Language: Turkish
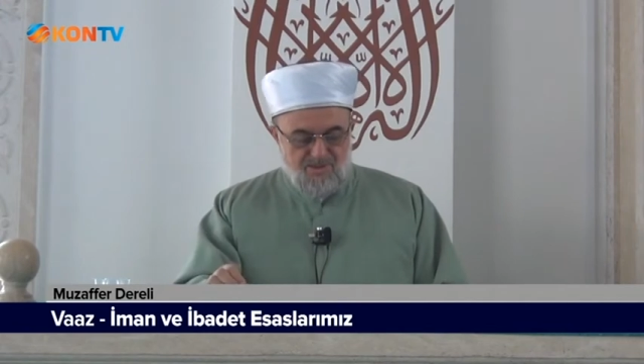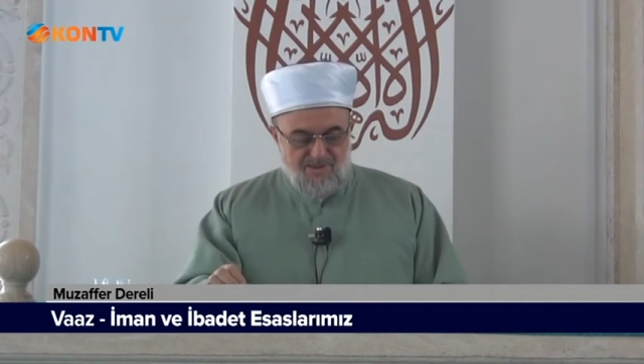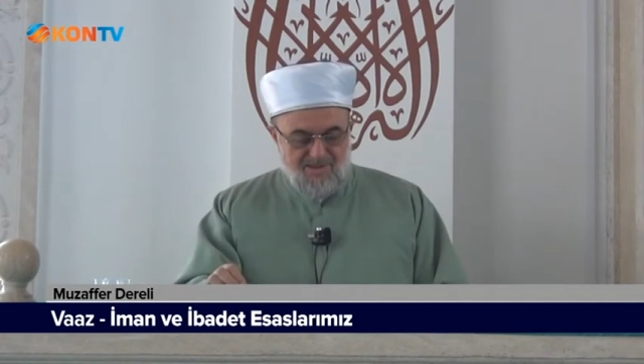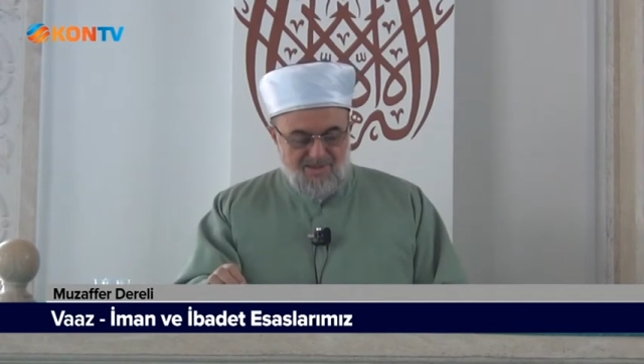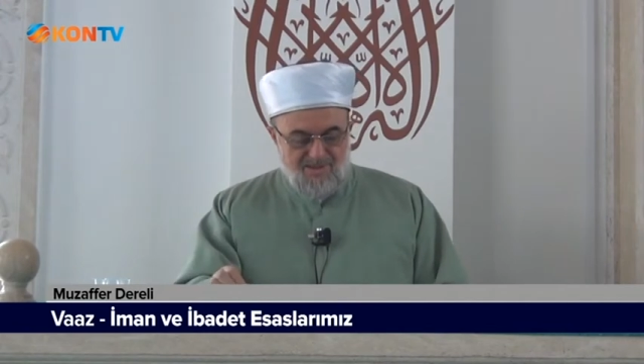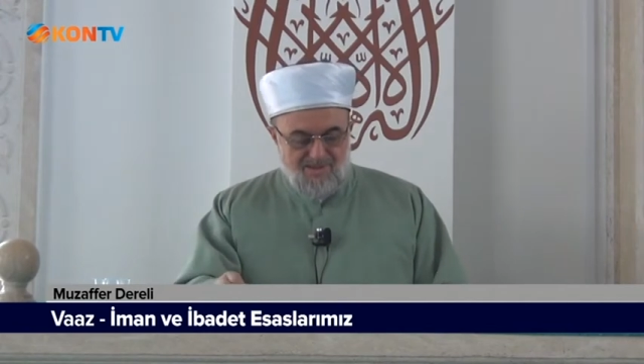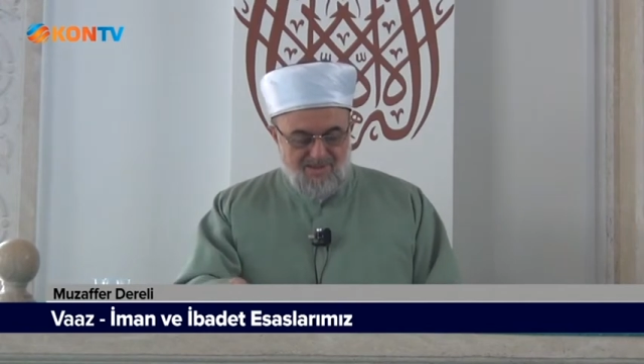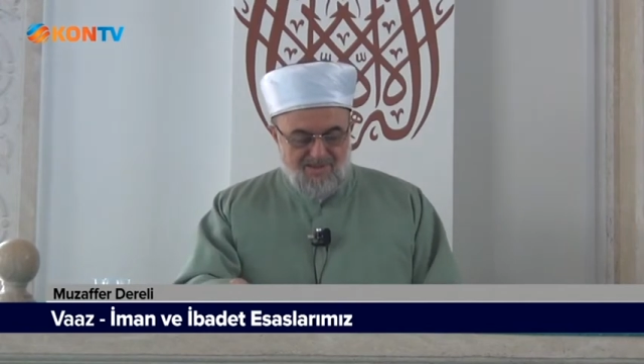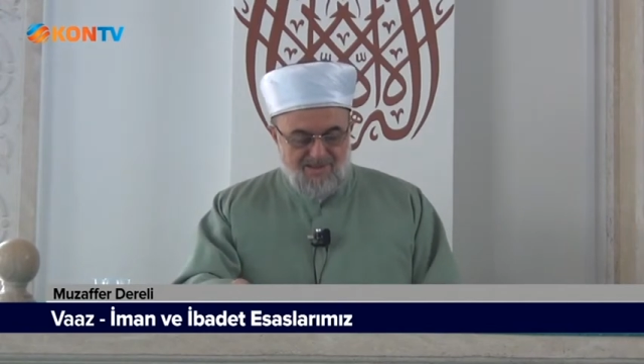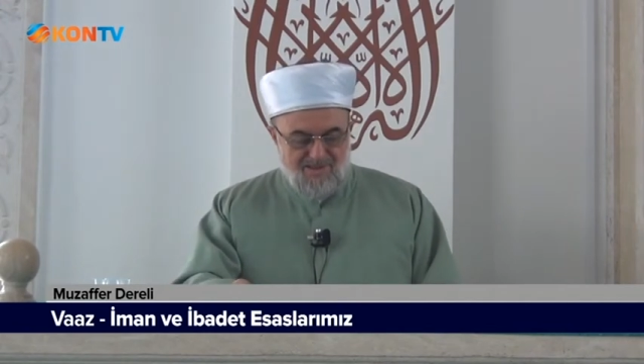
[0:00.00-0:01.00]

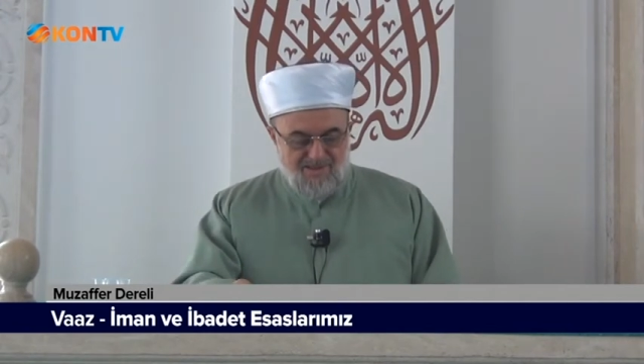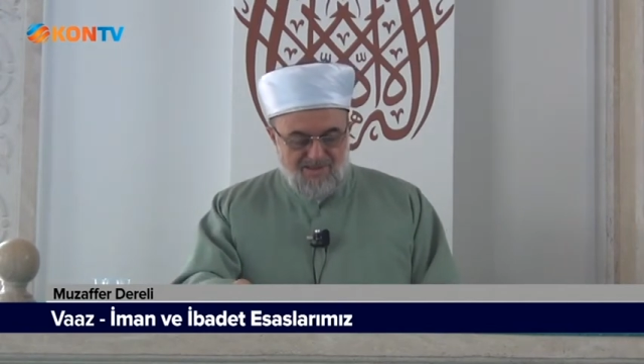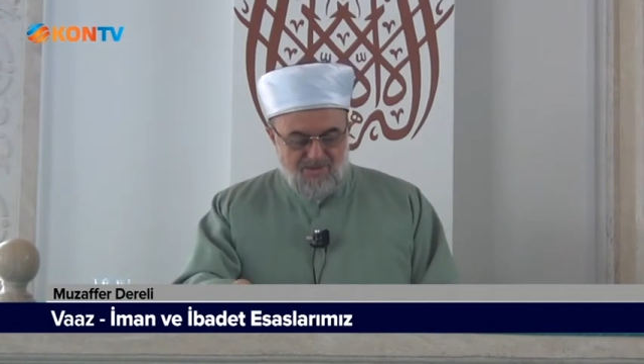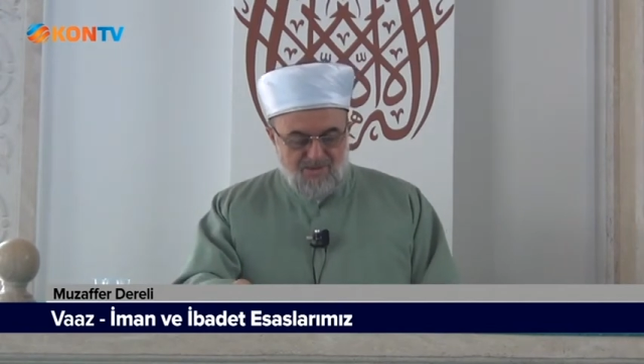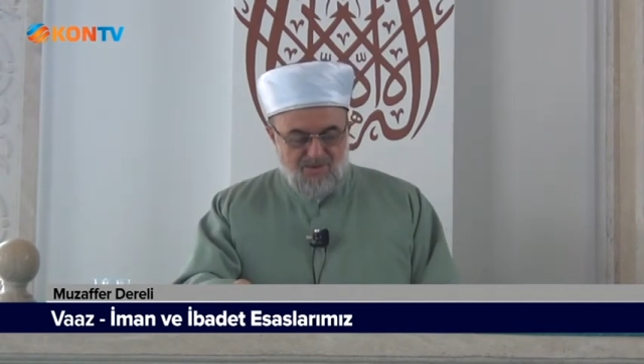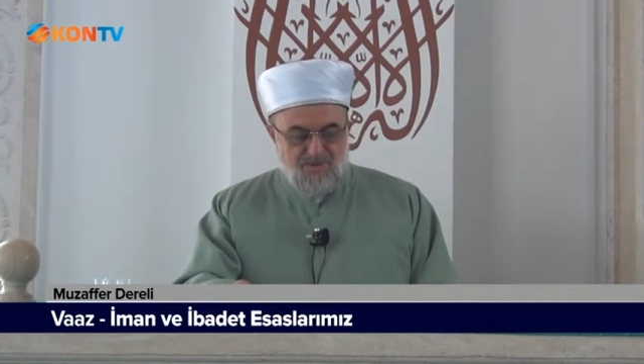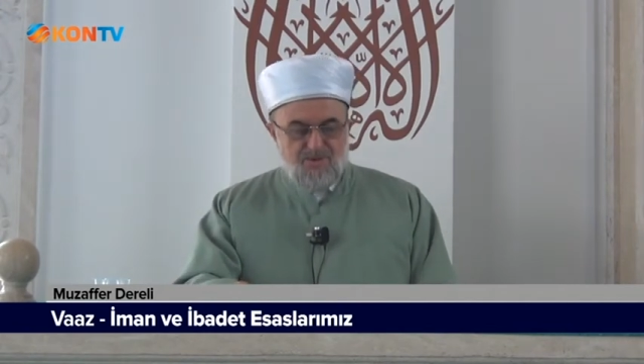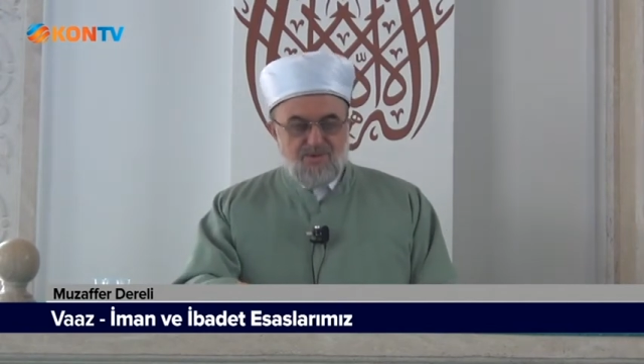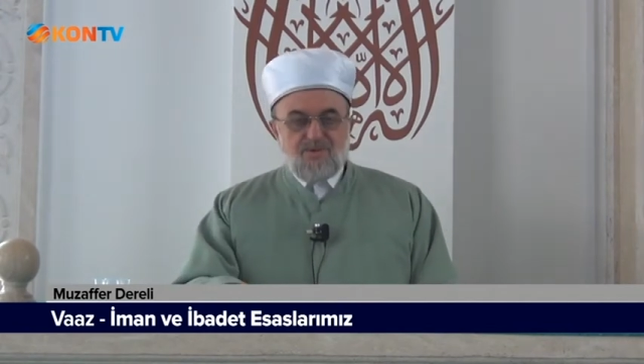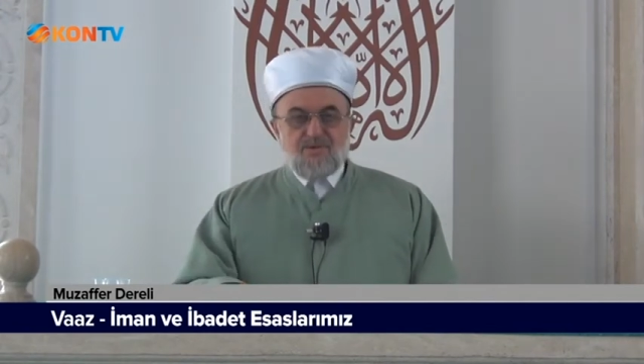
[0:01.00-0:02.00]
doğuracaklar ki o
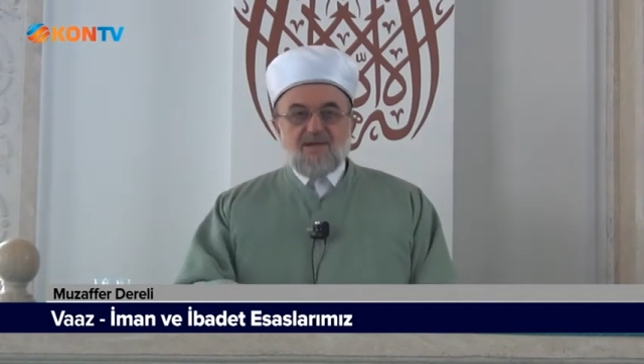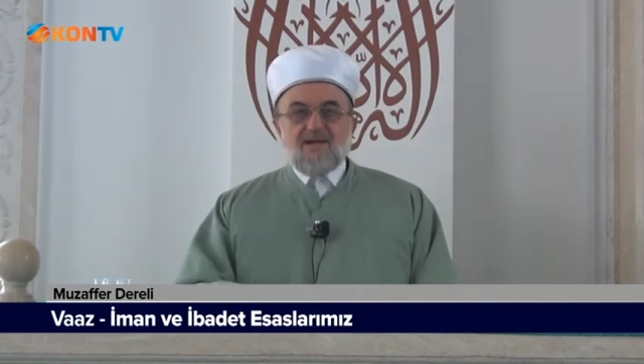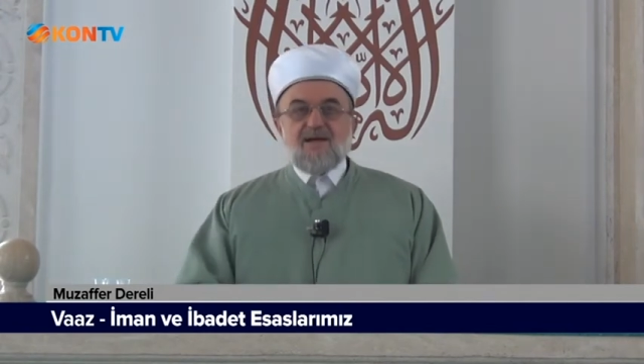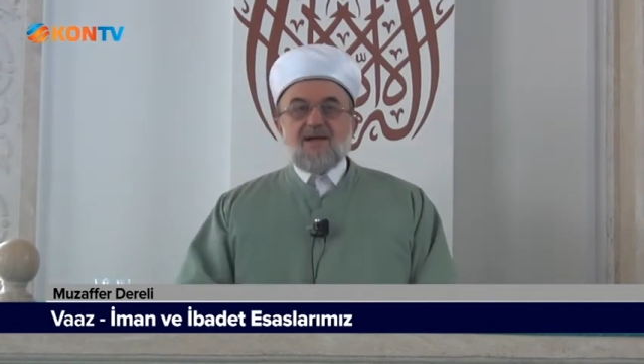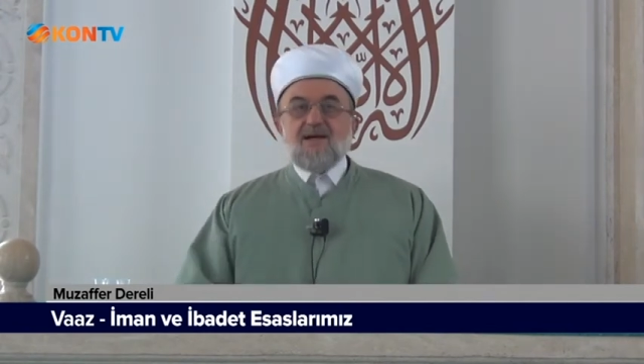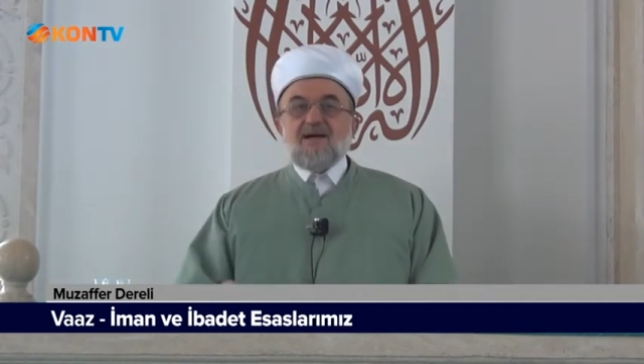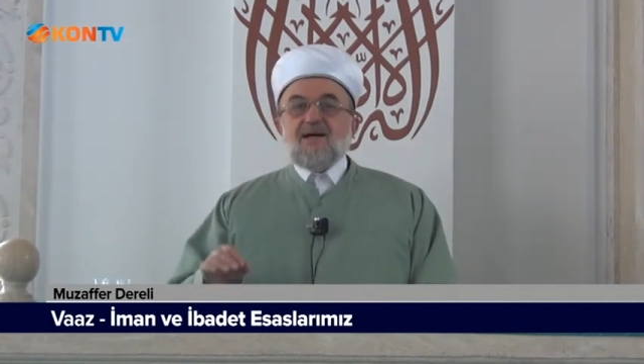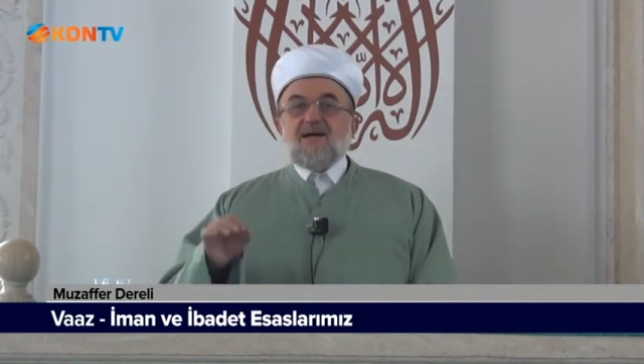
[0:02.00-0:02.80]
çocuklara